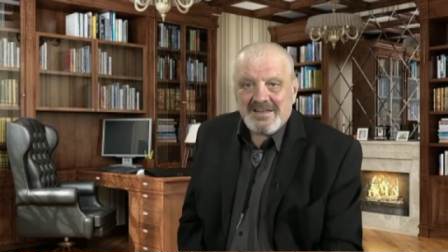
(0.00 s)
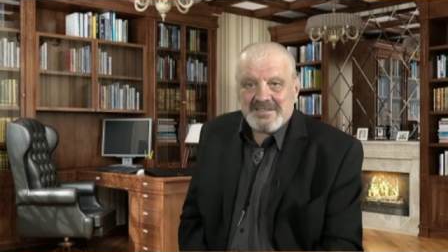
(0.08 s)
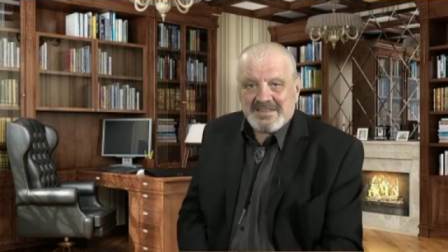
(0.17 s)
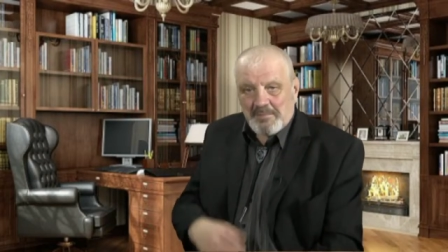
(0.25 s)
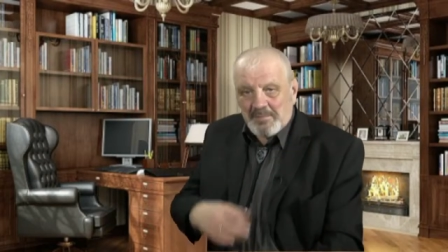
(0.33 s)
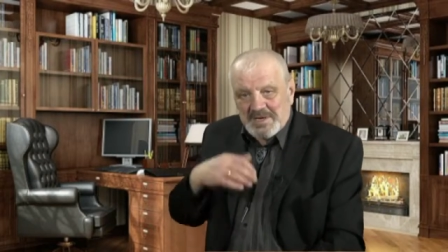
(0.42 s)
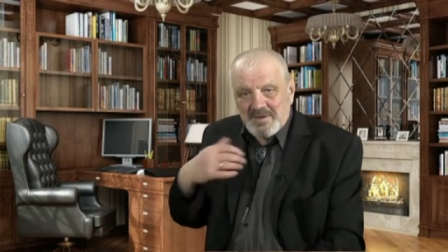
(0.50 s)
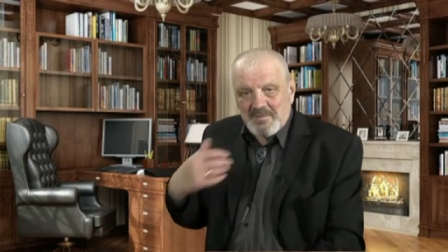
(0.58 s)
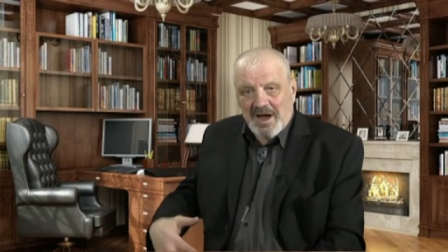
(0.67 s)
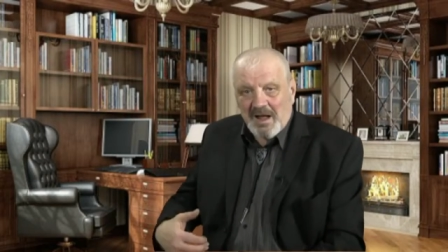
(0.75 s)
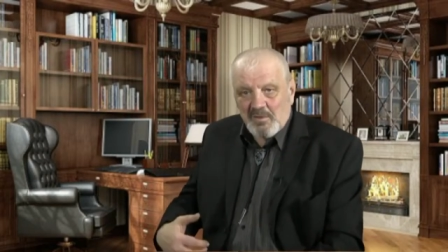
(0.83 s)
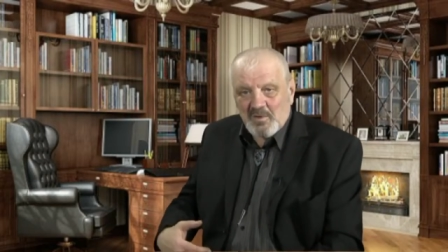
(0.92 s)
допустим,
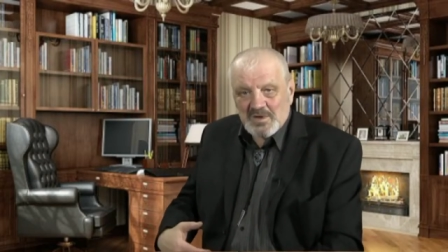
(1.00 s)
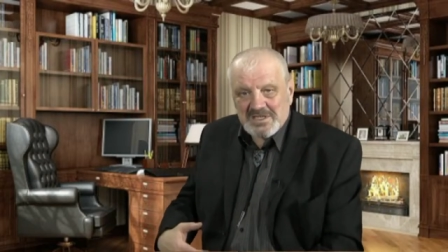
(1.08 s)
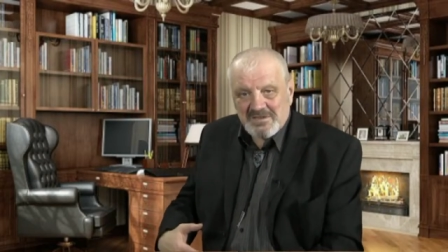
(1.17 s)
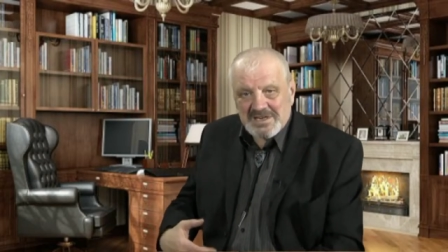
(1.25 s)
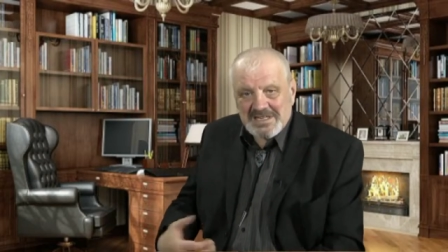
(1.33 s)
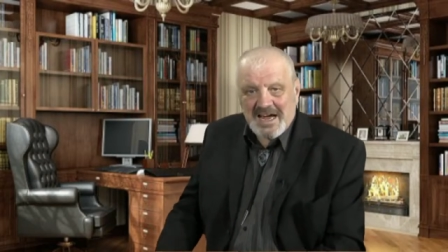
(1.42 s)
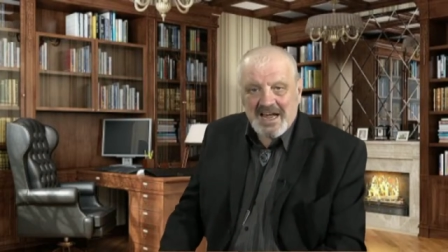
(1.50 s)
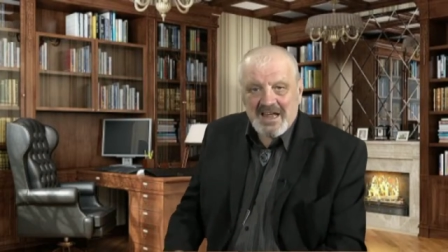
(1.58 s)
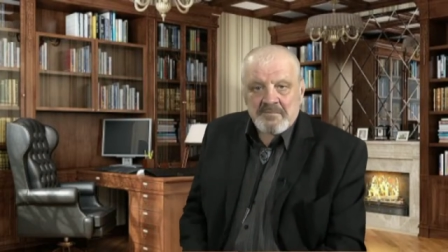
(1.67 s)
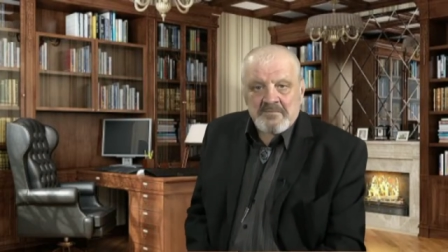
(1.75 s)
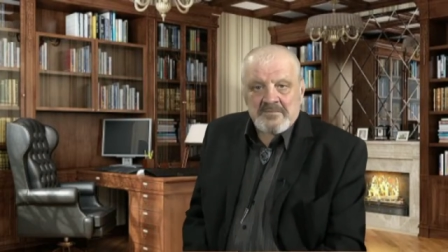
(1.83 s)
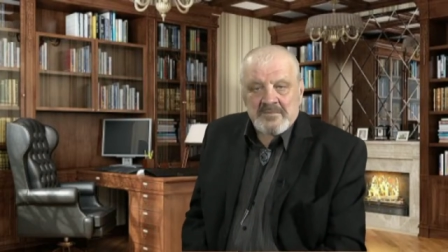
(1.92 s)
хорошего,
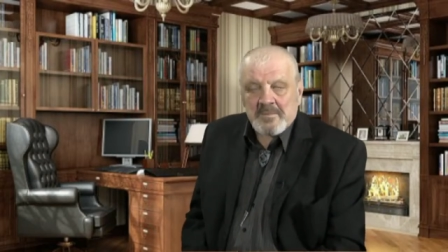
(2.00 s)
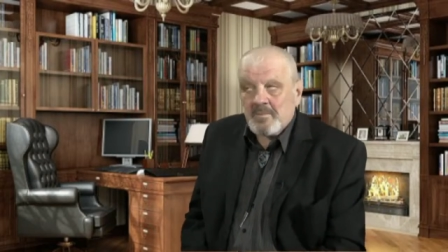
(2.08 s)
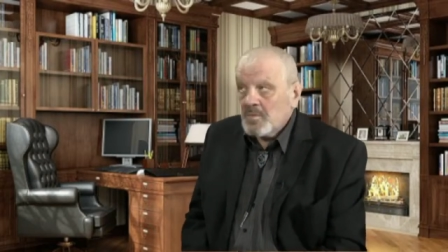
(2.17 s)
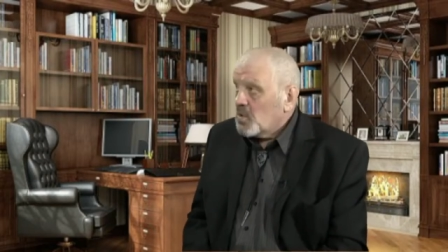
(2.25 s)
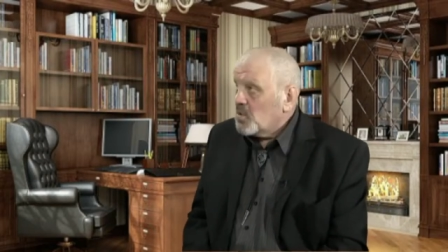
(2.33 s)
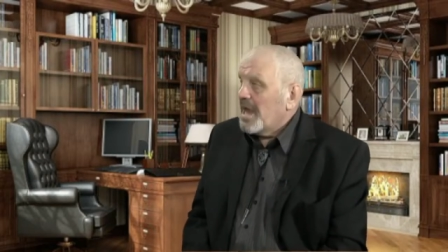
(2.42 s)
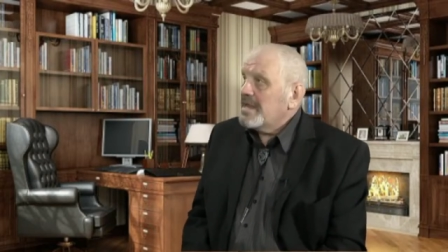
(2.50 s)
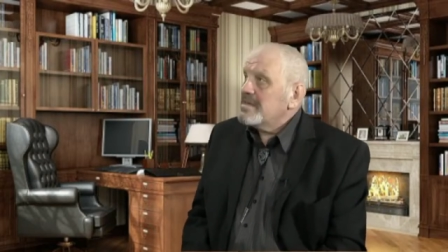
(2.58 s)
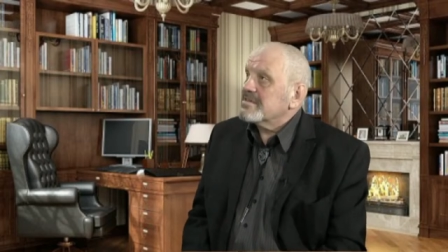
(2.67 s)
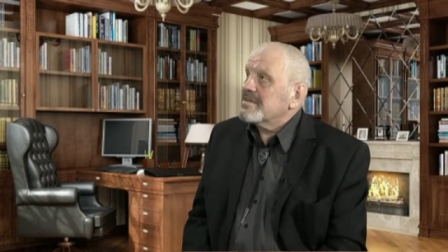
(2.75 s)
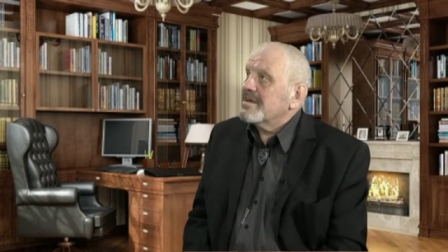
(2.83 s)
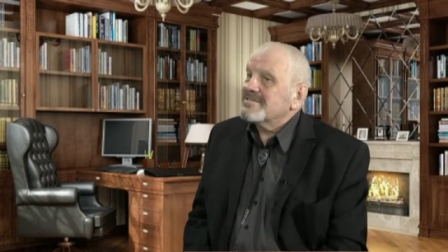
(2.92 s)
да, ну, я
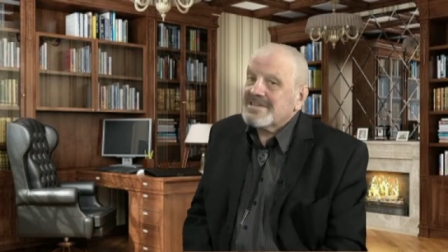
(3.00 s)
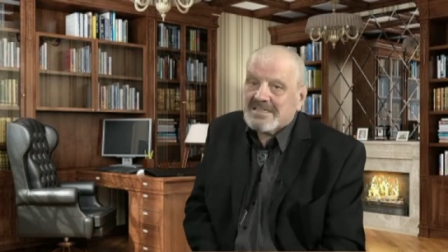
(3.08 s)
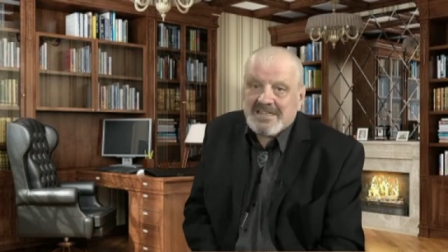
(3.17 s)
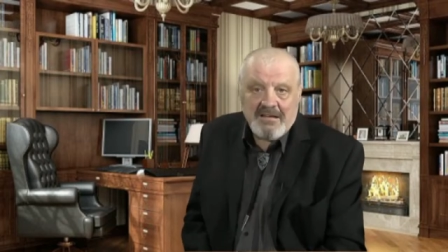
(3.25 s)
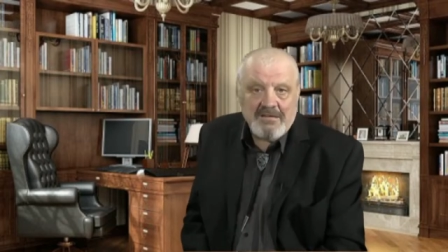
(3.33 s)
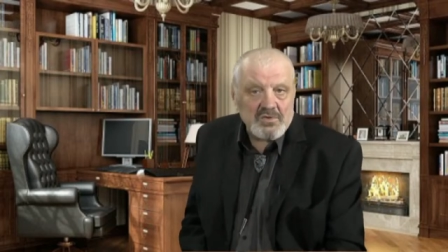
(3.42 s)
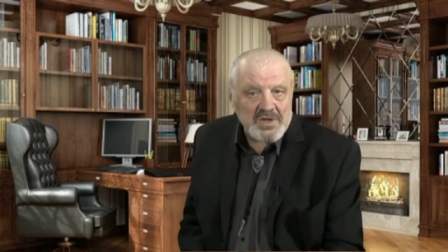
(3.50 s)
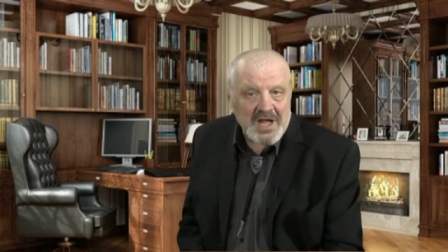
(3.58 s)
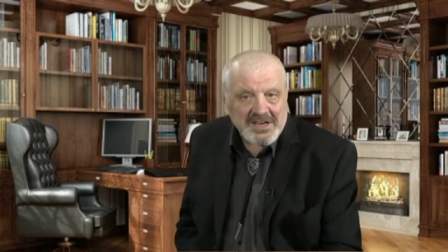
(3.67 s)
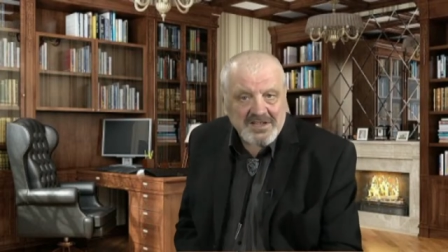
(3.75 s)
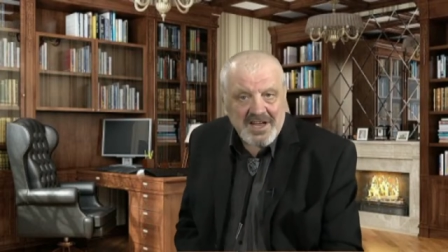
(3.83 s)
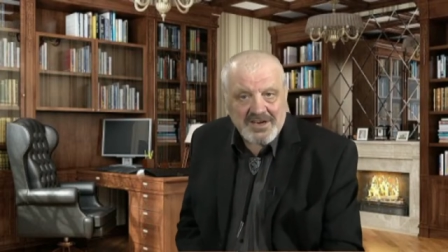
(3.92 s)
не знаю, составили
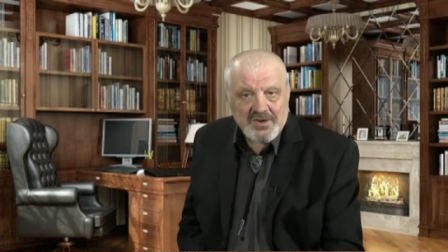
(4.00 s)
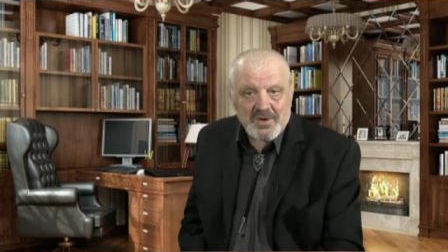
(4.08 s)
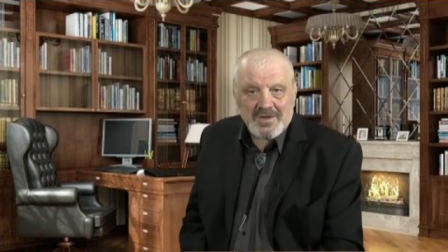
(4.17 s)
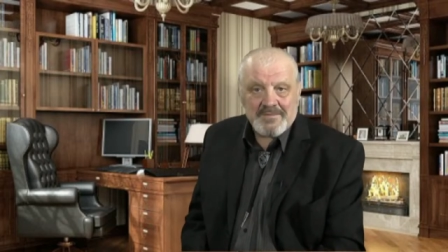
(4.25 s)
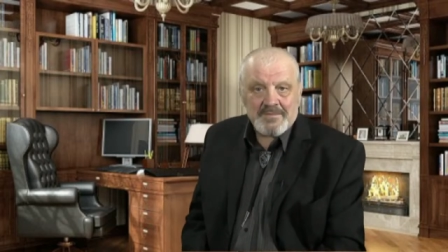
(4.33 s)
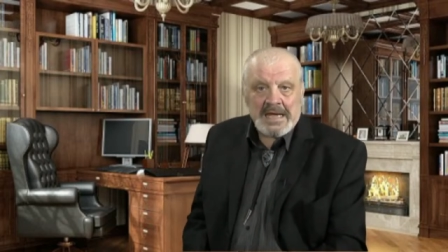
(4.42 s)
удачный отчет –